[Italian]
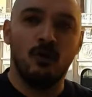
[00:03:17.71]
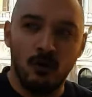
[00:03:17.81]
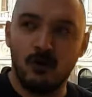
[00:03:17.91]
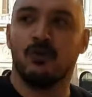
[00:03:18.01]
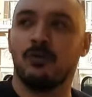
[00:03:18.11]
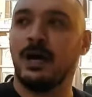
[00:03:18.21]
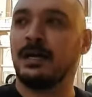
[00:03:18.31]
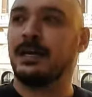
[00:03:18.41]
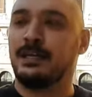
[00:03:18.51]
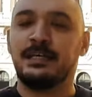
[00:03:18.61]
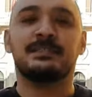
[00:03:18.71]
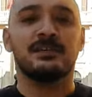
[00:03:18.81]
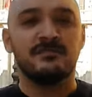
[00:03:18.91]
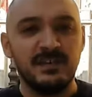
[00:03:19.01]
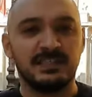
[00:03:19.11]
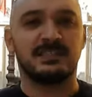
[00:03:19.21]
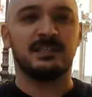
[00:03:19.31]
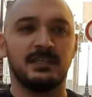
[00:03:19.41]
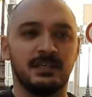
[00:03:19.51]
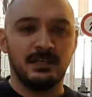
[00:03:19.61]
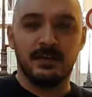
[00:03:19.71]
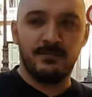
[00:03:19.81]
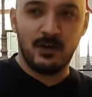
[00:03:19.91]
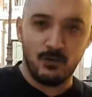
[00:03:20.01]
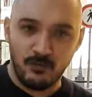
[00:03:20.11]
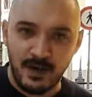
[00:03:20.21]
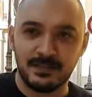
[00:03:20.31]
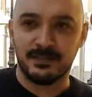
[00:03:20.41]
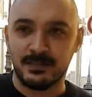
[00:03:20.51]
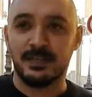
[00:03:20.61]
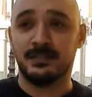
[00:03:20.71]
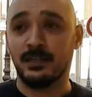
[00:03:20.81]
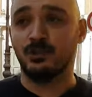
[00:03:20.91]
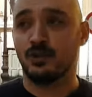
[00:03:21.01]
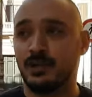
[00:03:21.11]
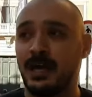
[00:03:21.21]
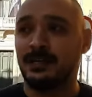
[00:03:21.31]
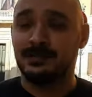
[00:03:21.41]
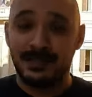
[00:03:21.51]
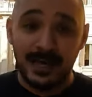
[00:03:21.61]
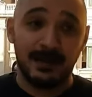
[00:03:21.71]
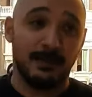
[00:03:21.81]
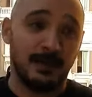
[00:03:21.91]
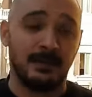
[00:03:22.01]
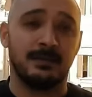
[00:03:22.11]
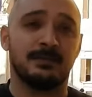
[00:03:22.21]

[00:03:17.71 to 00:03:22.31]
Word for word: o anche nei servizi che vengono fatti nei telegiornali dalla,